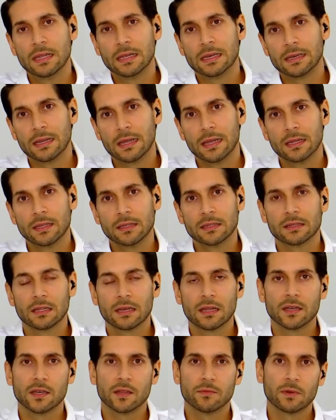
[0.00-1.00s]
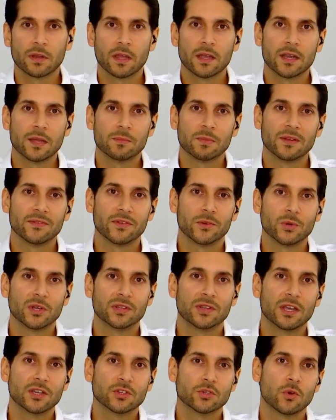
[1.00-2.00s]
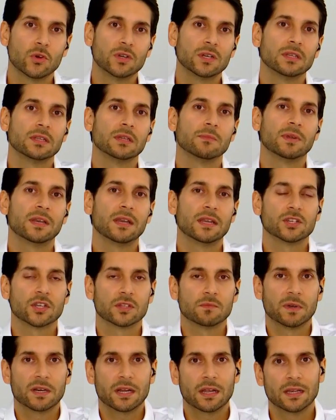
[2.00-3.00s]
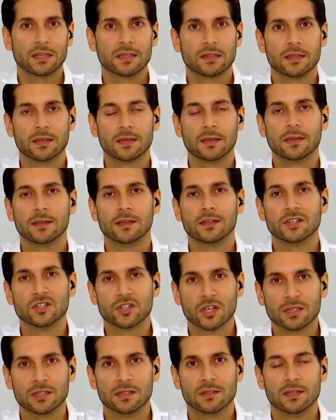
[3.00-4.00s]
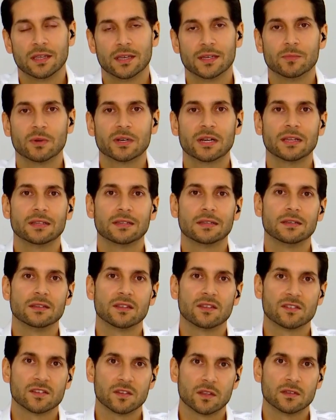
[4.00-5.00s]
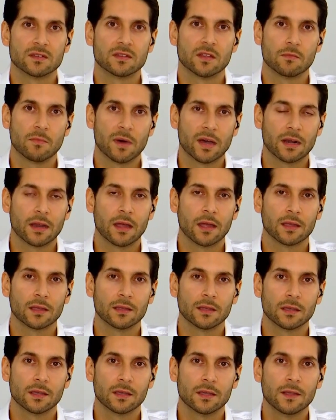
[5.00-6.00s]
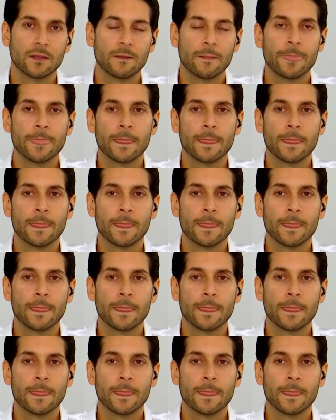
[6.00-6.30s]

لا انطلقنا في القناة ب 2011 وهون بلشت مرحلة الجد يعني مرحلة الاستثمار الحقيقي